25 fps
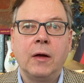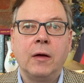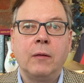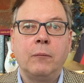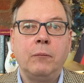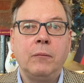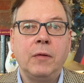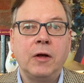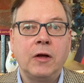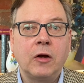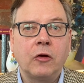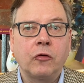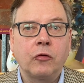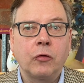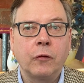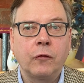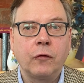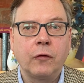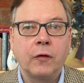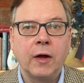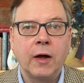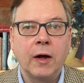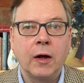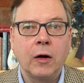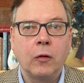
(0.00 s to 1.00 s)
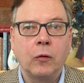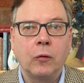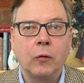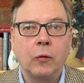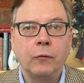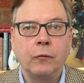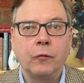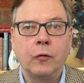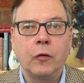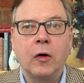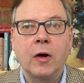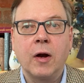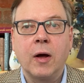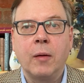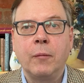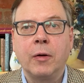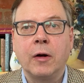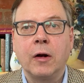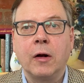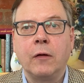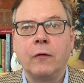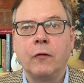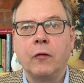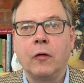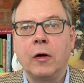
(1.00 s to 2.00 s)
Mieterschutzregelungen und
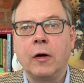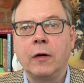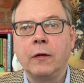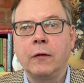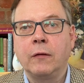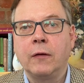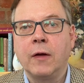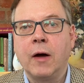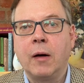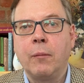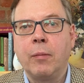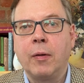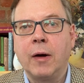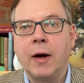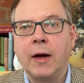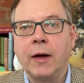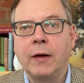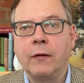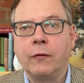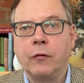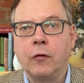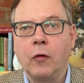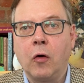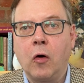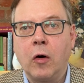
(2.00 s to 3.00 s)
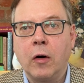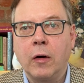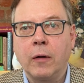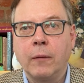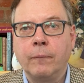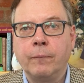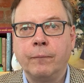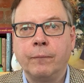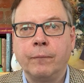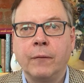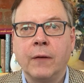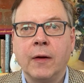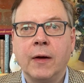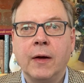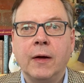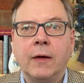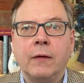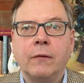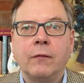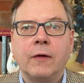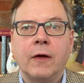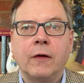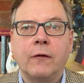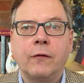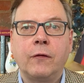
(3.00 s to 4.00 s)
Fördermittel sollten dabei sorgen,
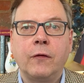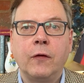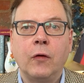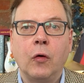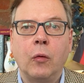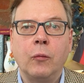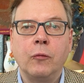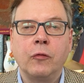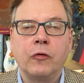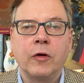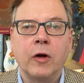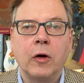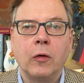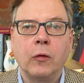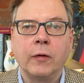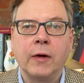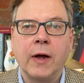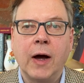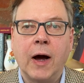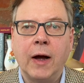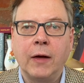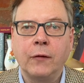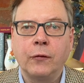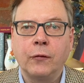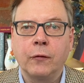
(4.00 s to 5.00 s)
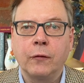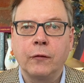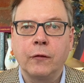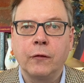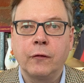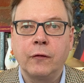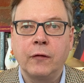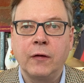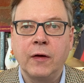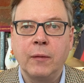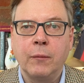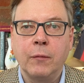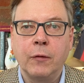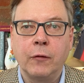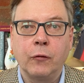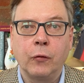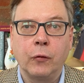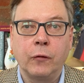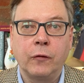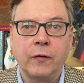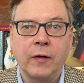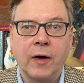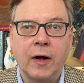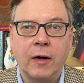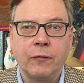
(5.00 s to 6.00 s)
dass die Umstellung der Heizungssysteme
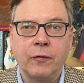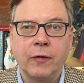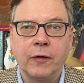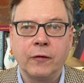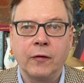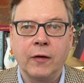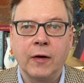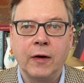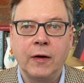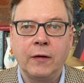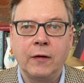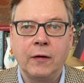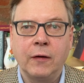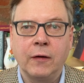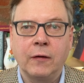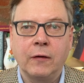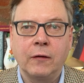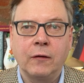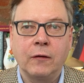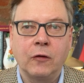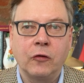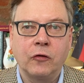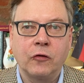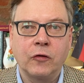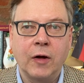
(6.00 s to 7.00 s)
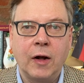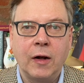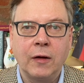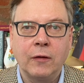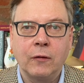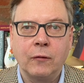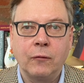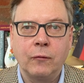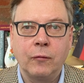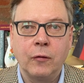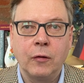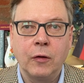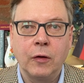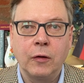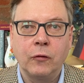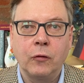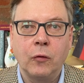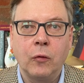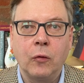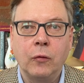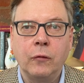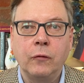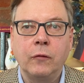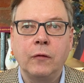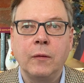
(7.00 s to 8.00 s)
sozial verträglich gestaltet wird
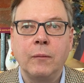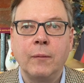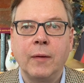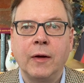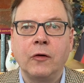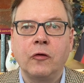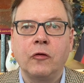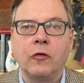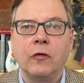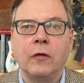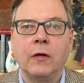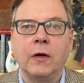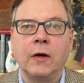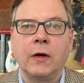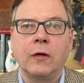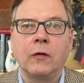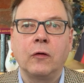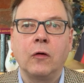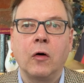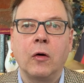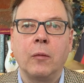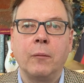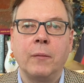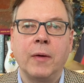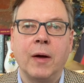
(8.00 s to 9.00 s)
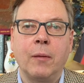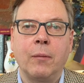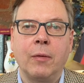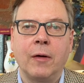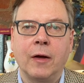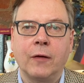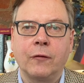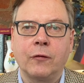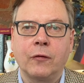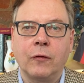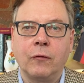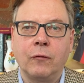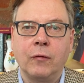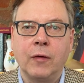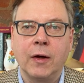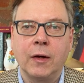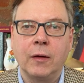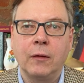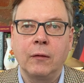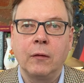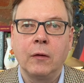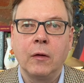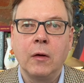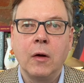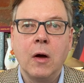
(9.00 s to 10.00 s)
und die Menschen nicht noch mehr belastet
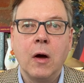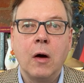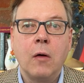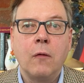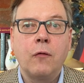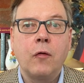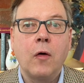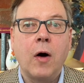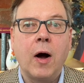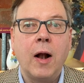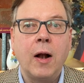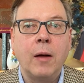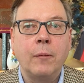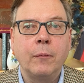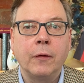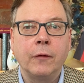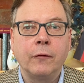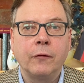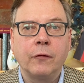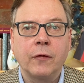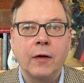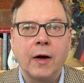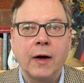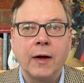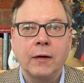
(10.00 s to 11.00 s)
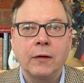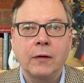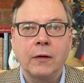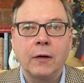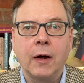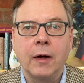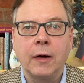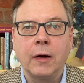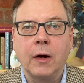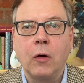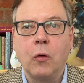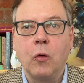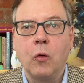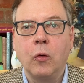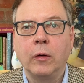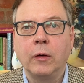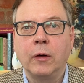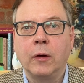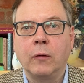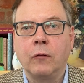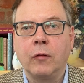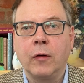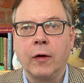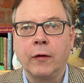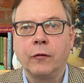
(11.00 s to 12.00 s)
werden, vor allem in Zeiten einer hohen
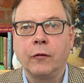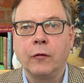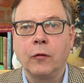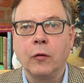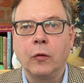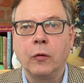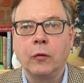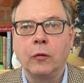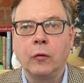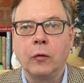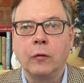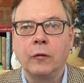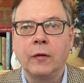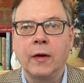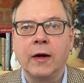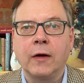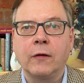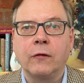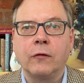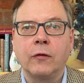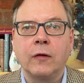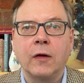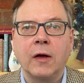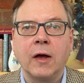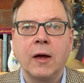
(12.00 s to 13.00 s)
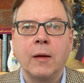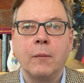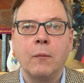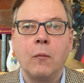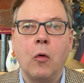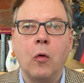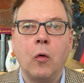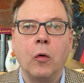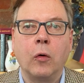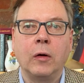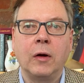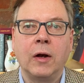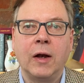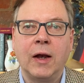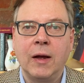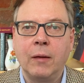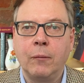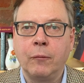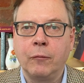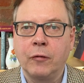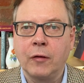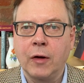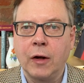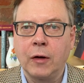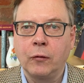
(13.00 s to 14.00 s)
Inflation und extrem hohen
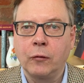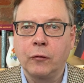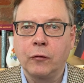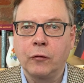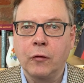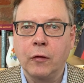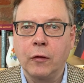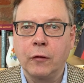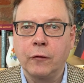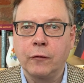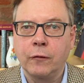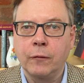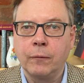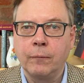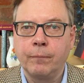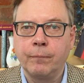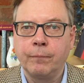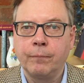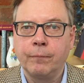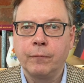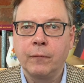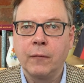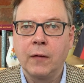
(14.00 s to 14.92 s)
Lebenshaltungskosten.